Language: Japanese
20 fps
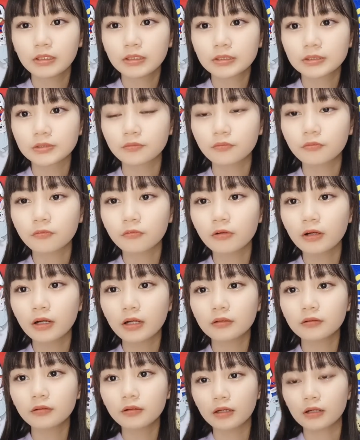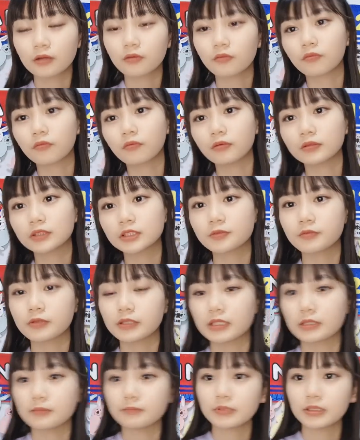そうここが開くからここを詰め
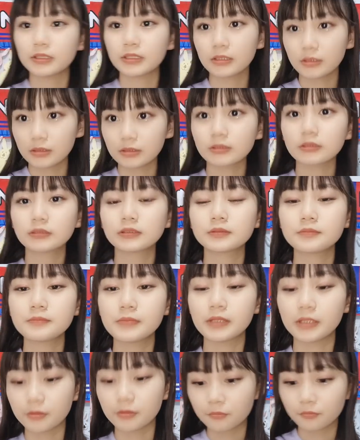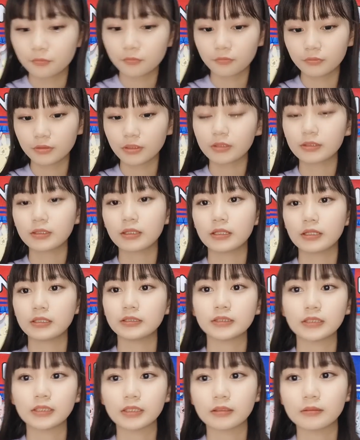てみたいな詰めてこうやったらいいん
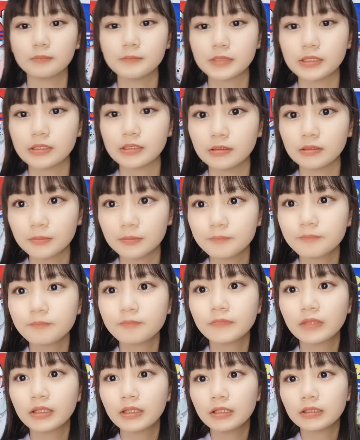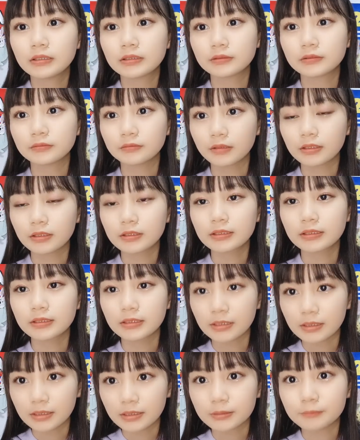じゃないみたいなそうやって
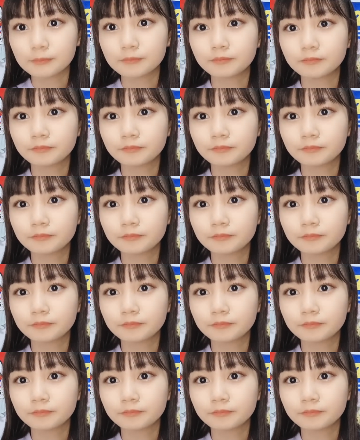て